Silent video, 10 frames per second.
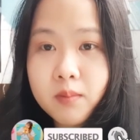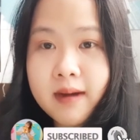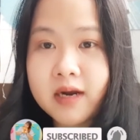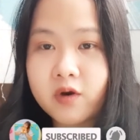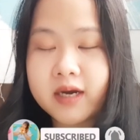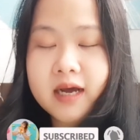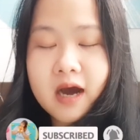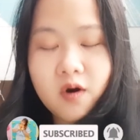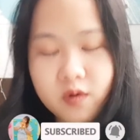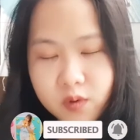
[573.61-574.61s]
วนมาหน่อย
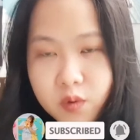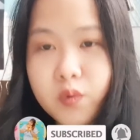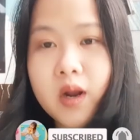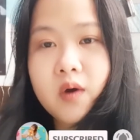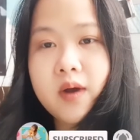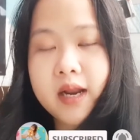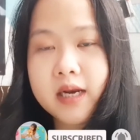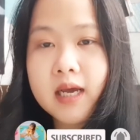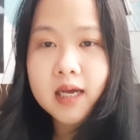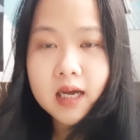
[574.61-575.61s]
นะคะขอโทษด้วยแล้วกัน
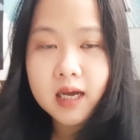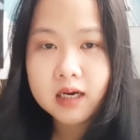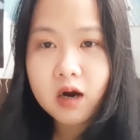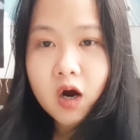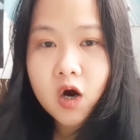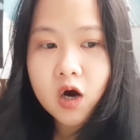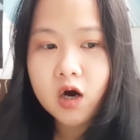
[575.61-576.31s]
ก็